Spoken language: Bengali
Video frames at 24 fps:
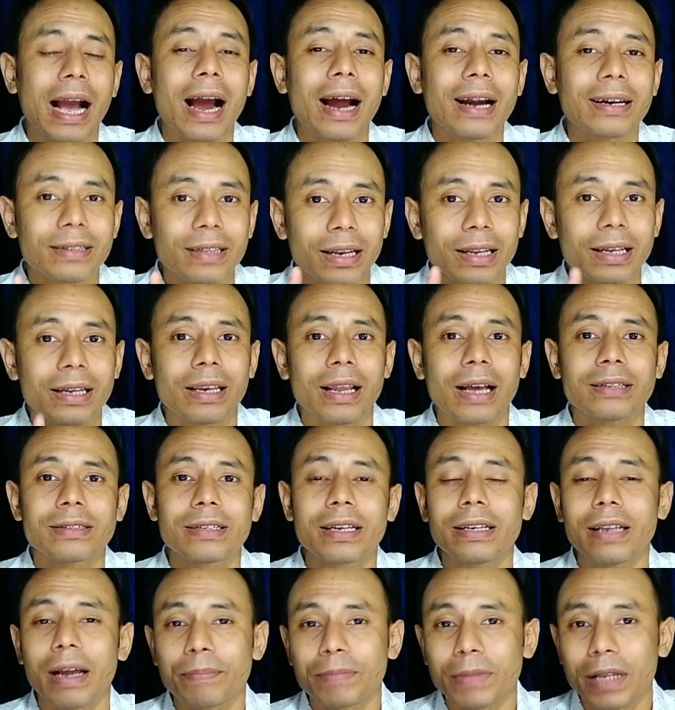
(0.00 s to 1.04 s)
আট তারিখ লাস্ট
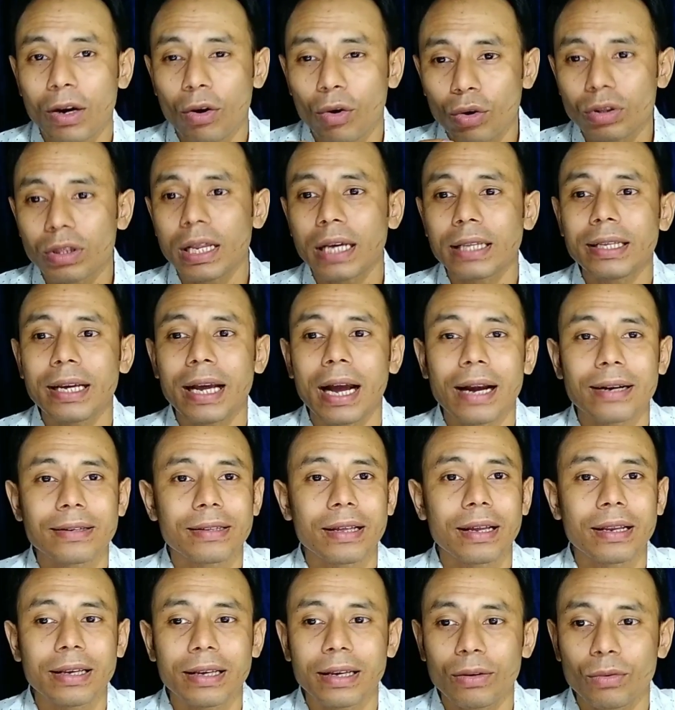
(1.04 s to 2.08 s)
ডেট আপনারা অনলাইনে আট
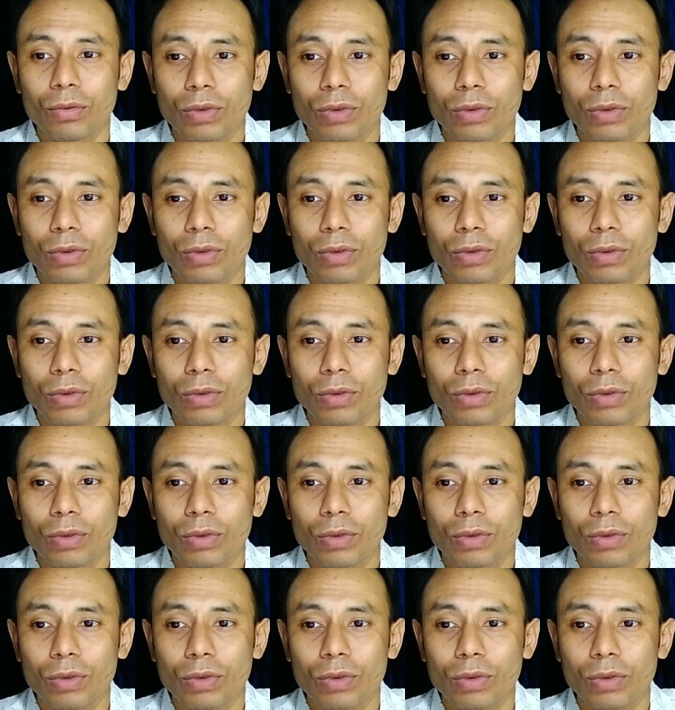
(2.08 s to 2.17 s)
তারিখে